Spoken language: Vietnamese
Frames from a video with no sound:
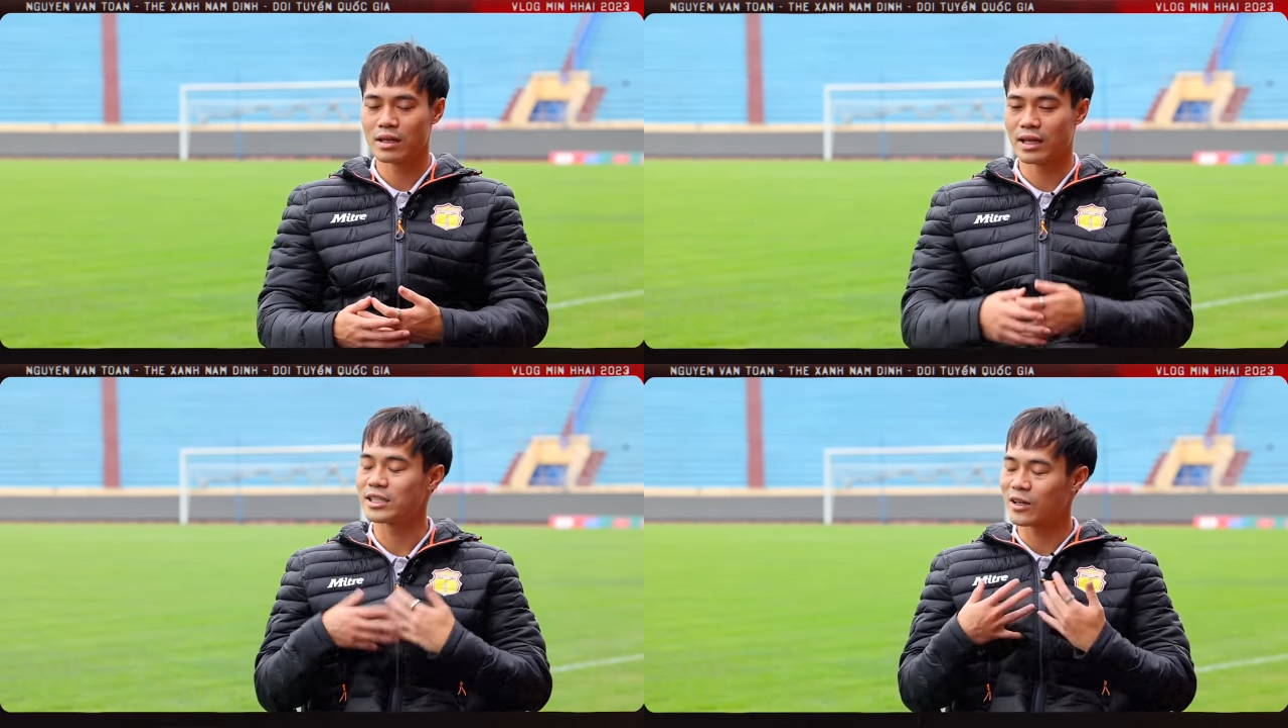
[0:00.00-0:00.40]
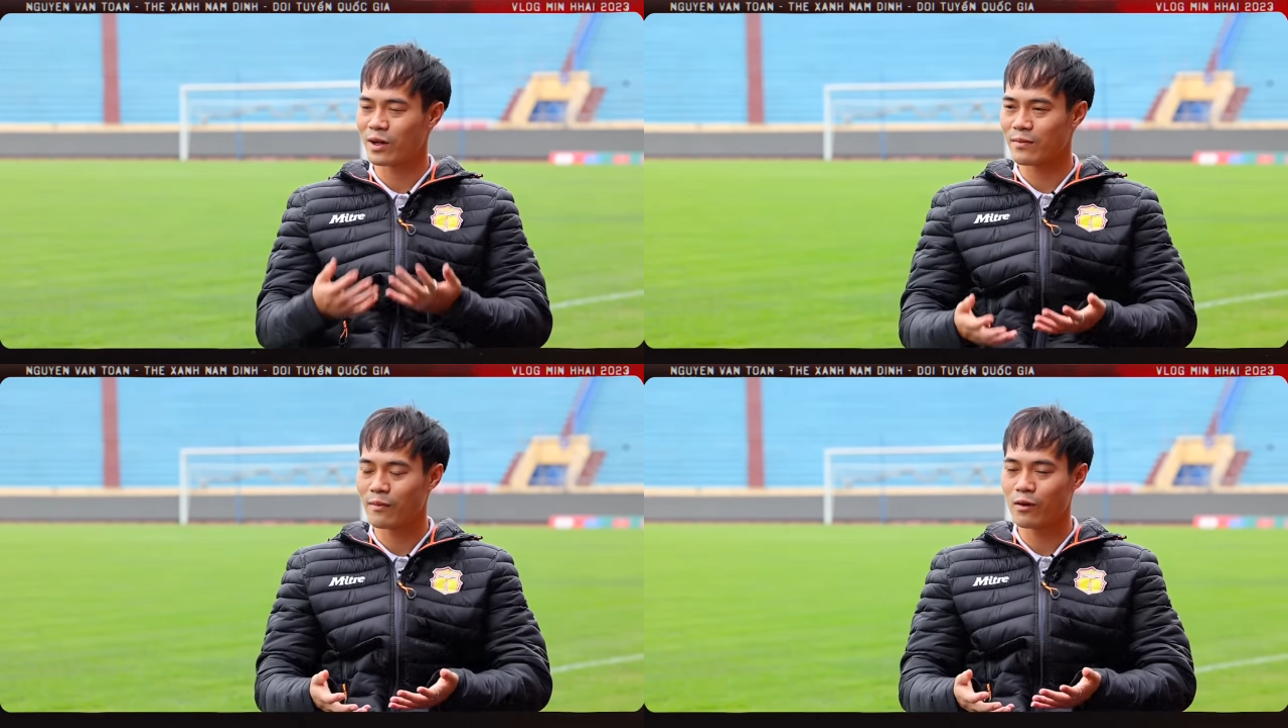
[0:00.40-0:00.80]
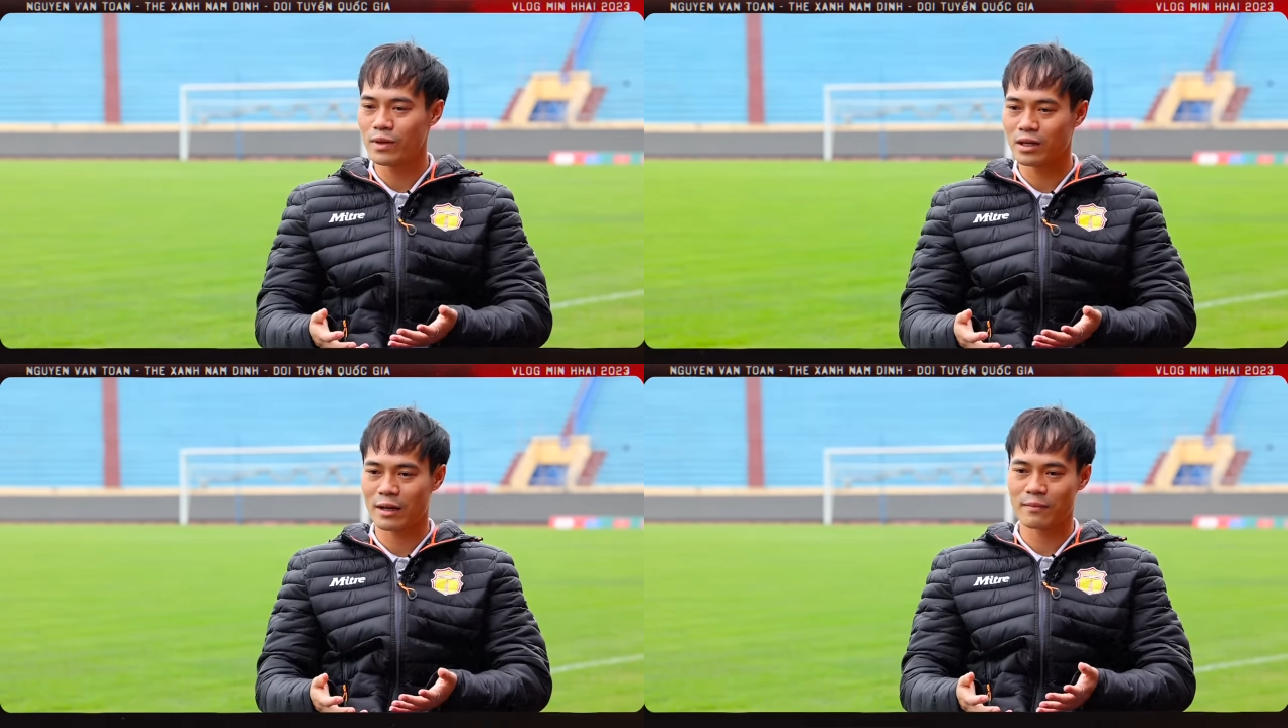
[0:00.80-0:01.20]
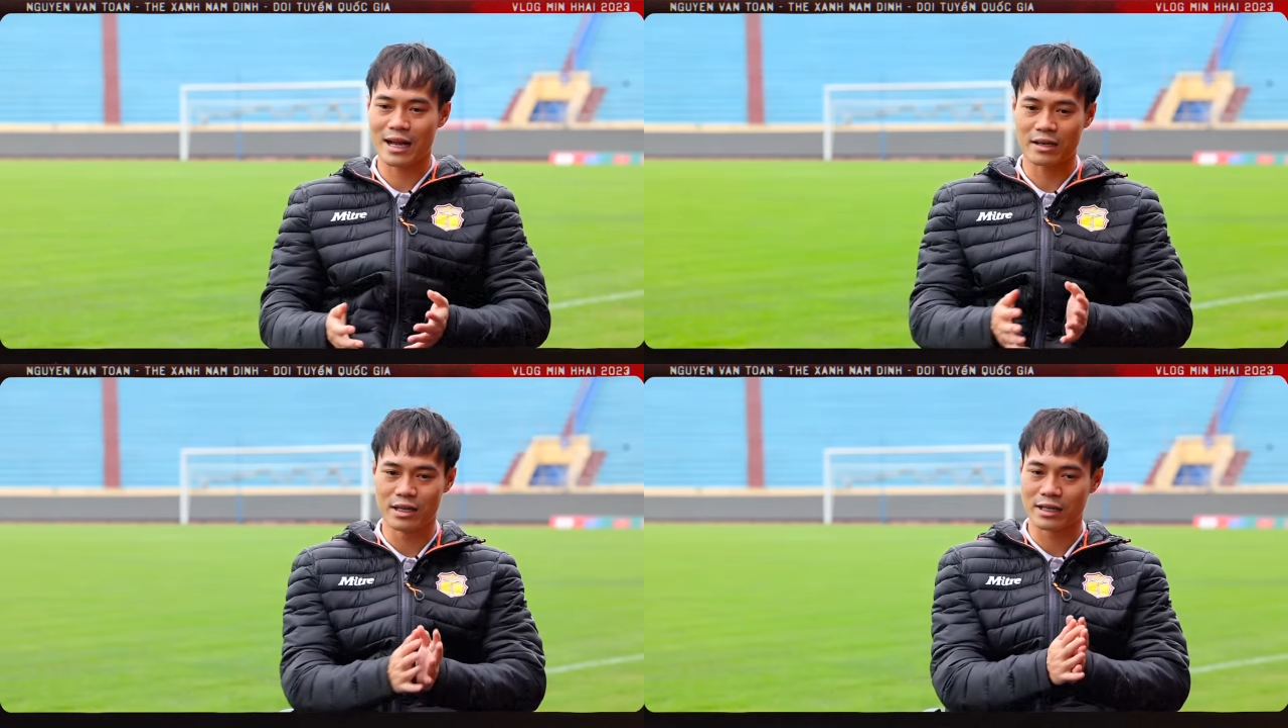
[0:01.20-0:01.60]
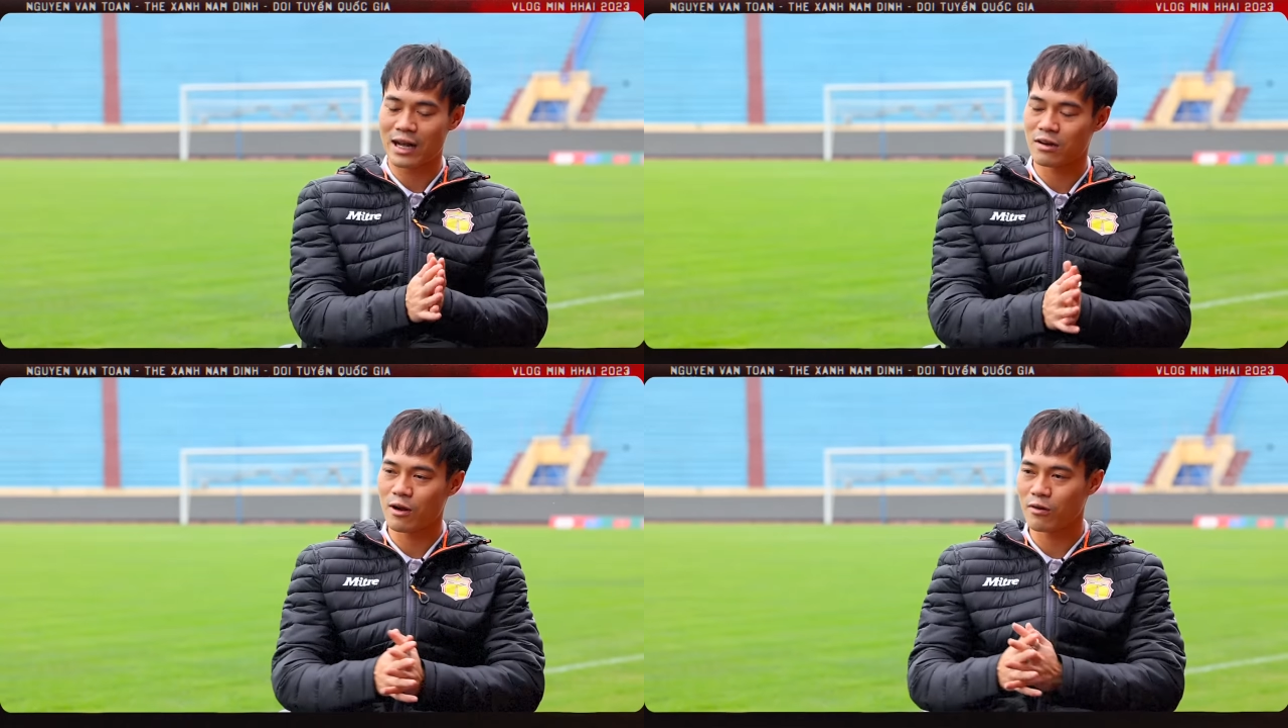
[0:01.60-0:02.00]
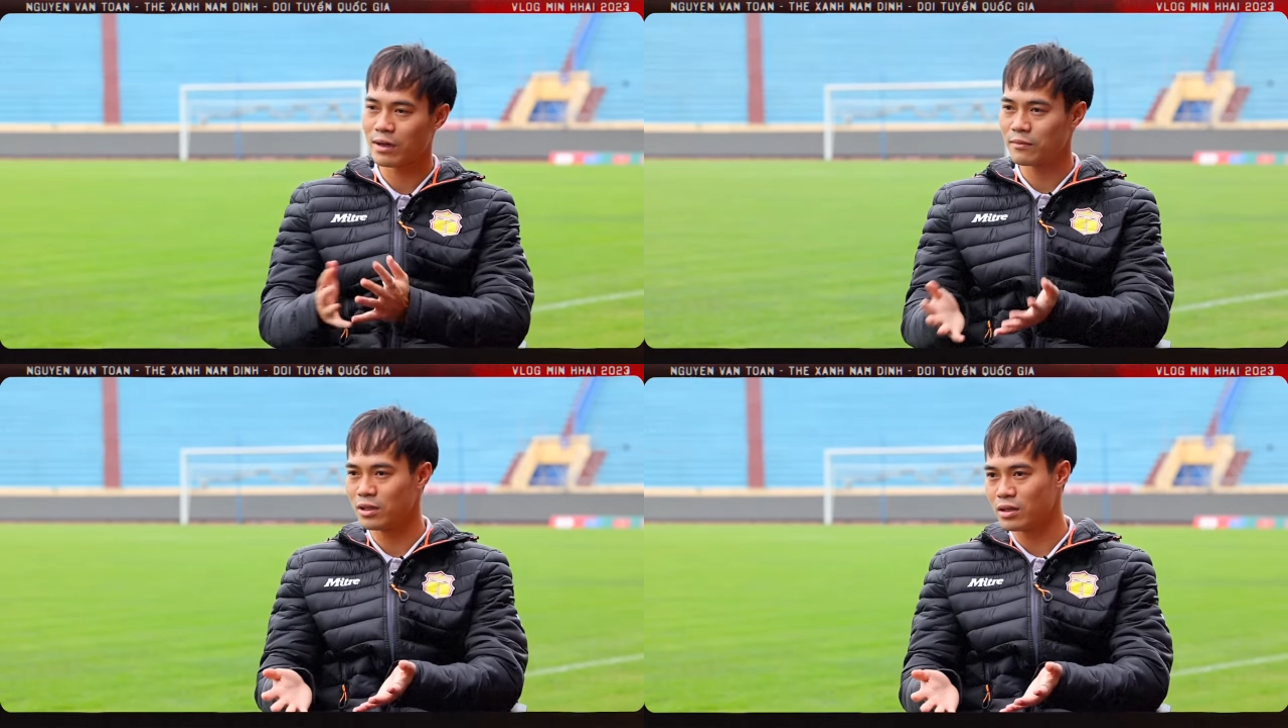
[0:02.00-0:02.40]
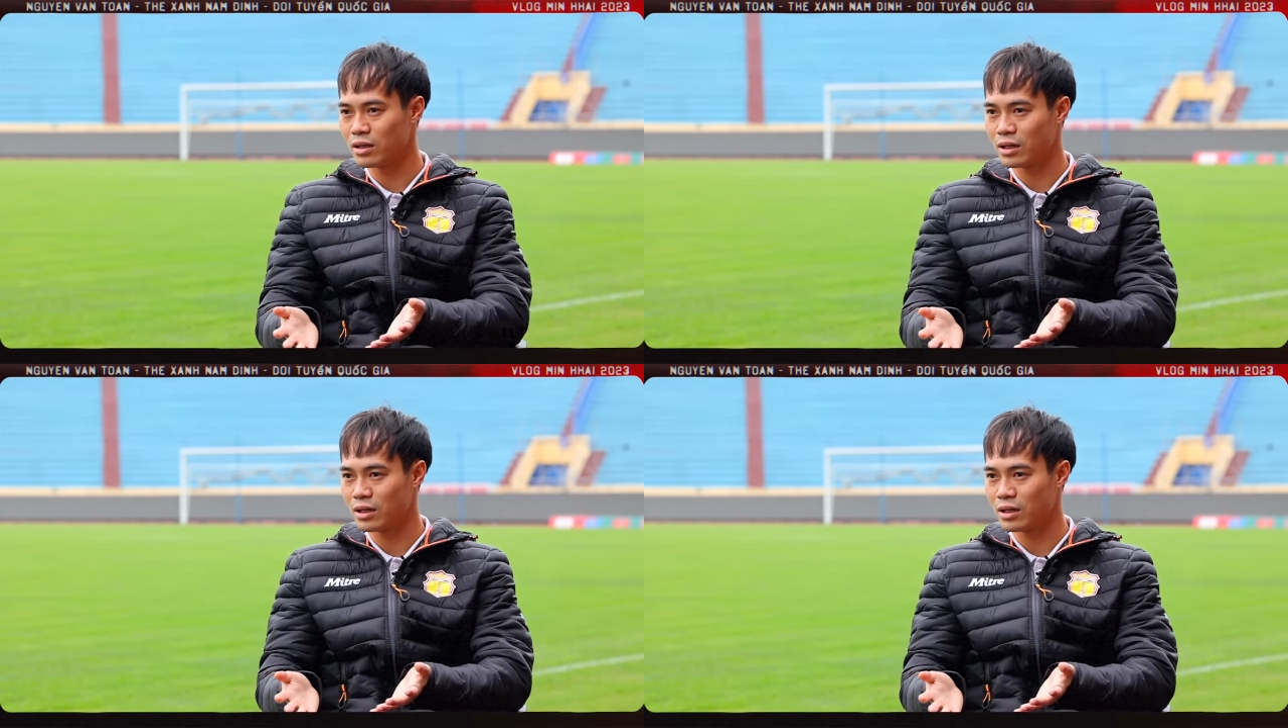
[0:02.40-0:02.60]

thể trạng của em em không biết là em đạt đỉnh cao được bao nhiêu năm nữa.